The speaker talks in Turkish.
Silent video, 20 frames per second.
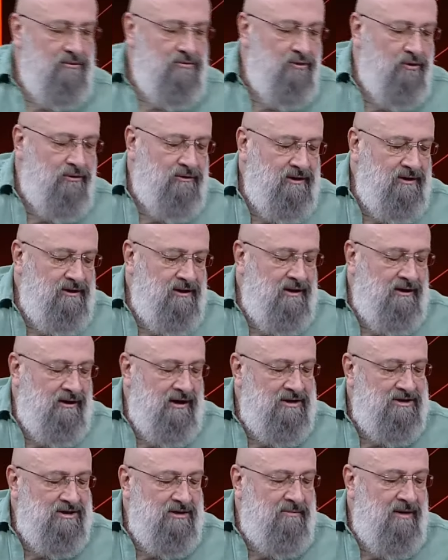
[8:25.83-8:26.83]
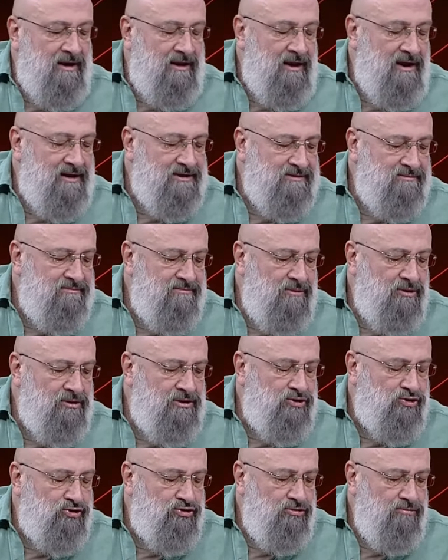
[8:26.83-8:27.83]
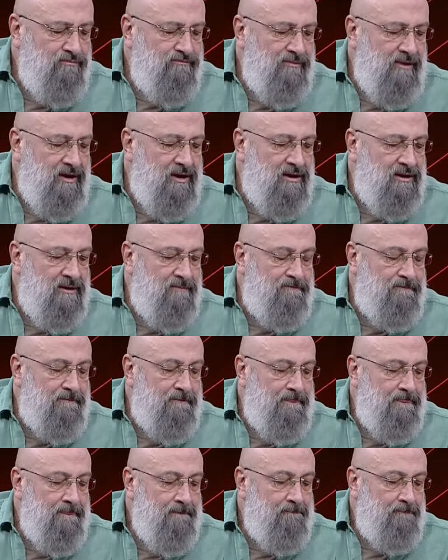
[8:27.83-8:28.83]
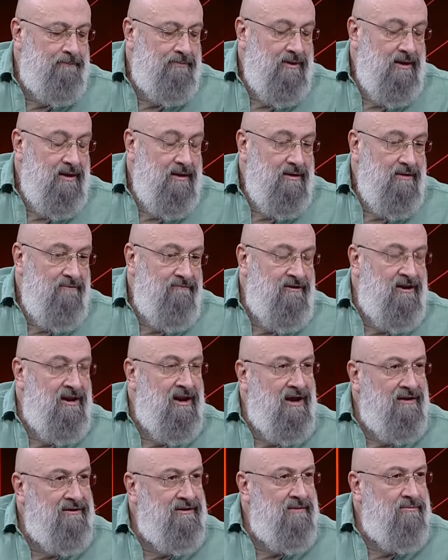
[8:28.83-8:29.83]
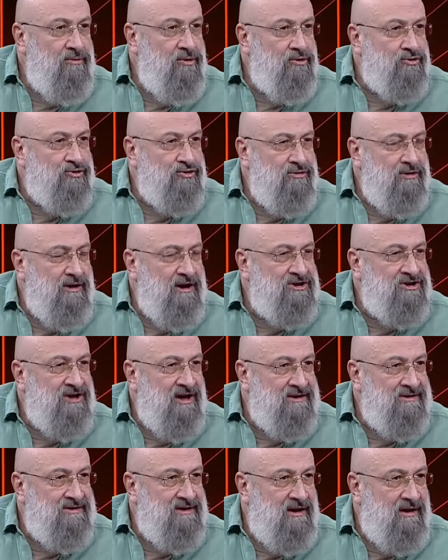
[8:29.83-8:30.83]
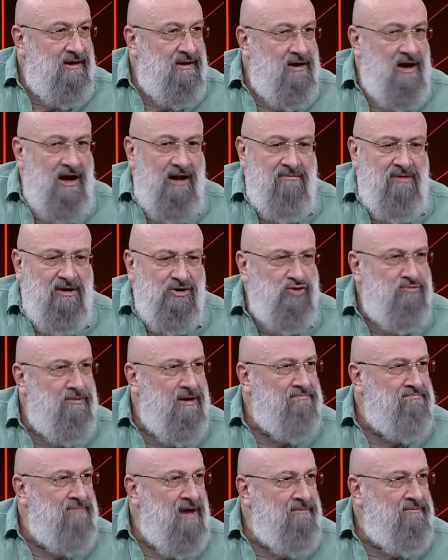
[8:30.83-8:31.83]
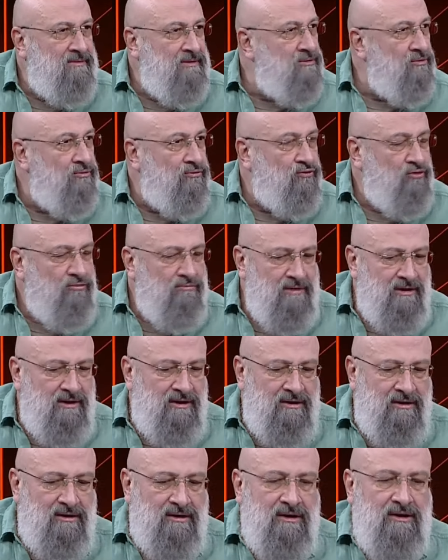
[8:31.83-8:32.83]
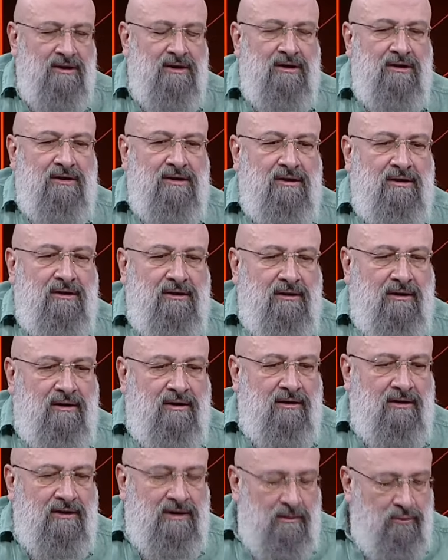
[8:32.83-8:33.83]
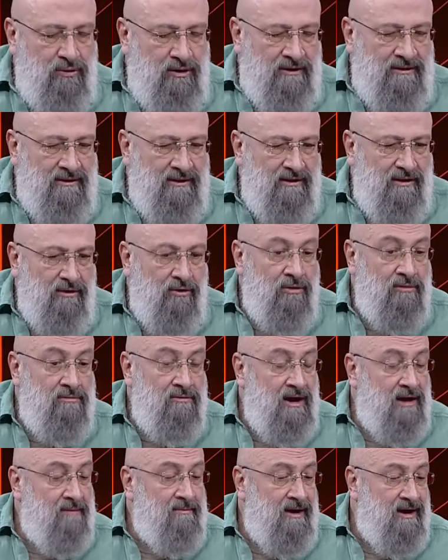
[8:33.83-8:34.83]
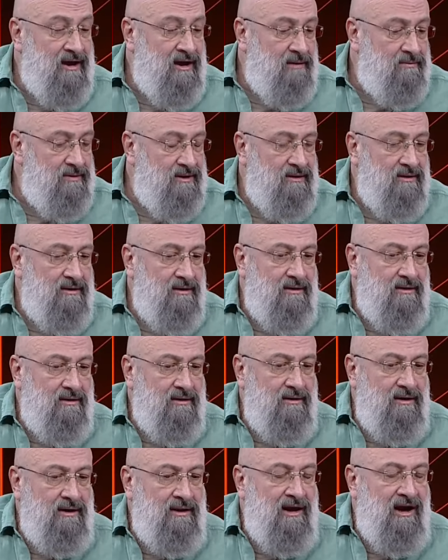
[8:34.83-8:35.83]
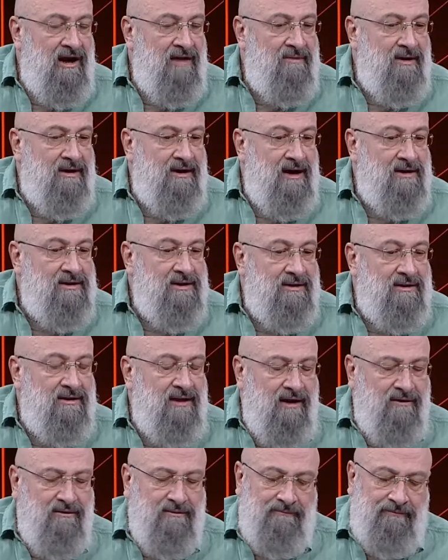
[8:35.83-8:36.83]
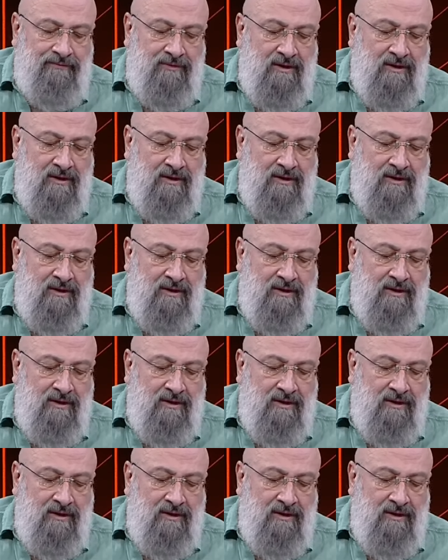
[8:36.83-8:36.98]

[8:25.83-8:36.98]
noktaya da dikkat çekmek lazım. O da şu. E, Finlandiya biliyorsun geçen sene galiba Şubat Mart bir unuttum. Ee, Doğru. E, kabul edildi. Onlar bayağı bir e, ilerleme kaydettiler.